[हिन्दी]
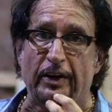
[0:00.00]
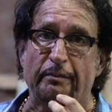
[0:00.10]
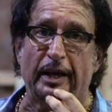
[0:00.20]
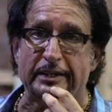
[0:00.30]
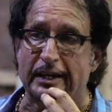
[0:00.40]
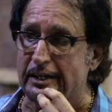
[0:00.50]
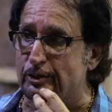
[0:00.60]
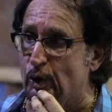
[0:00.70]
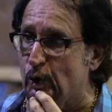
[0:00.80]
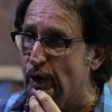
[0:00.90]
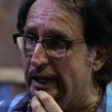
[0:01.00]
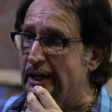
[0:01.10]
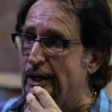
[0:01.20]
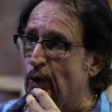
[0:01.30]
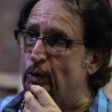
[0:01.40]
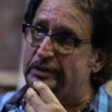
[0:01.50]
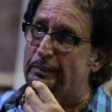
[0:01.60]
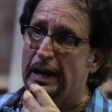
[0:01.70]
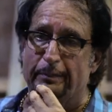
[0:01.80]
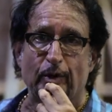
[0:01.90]
फिल्म मेकिंग के जो लोग हैं उनसे
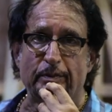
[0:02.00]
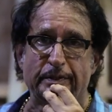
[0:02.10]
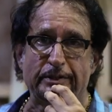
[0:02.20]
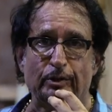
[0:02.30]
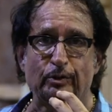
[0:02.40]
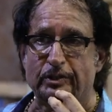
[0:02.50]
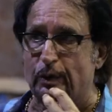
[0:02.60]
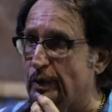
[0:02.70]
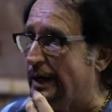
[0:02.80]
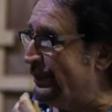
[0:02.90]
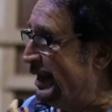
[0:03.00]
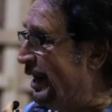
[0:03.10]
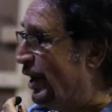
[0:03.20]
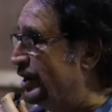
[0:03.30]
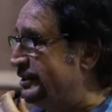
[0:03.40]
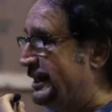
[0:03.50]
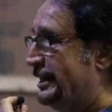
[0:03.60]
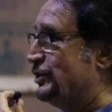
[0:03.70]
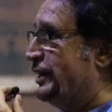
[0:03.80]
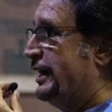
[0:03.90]
मैं आपको इंट्रोड्यूस करूँगा और
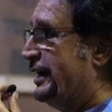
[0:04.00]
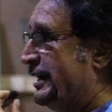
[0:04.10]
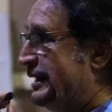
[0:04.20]
ये जो है